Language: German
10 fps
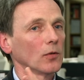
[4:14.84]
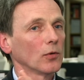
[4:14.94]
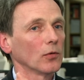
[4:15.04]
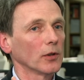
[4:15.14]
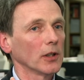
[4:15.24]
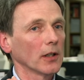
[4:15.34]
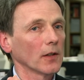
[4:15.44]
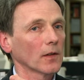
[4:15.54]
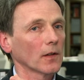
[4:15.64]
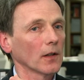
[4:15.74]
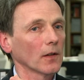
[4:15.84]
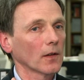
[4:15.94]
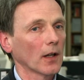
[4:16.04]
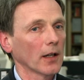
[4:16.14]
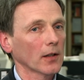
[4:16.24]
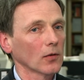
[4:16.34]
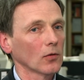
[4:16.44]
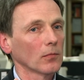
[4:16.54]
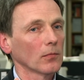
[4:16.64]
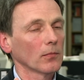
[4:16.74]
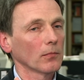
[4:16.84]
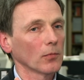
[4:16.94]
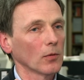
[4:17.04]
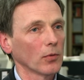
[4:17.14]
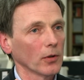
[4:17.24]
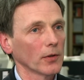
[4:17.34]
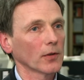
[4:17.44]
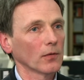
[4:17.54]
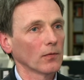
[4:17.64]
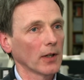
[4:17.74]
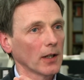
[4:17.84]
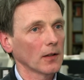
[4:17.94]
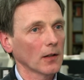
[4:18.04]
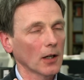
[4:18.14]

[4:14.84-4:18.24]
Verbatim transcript: Typologie eines, eines Atriumgebäudes gewählt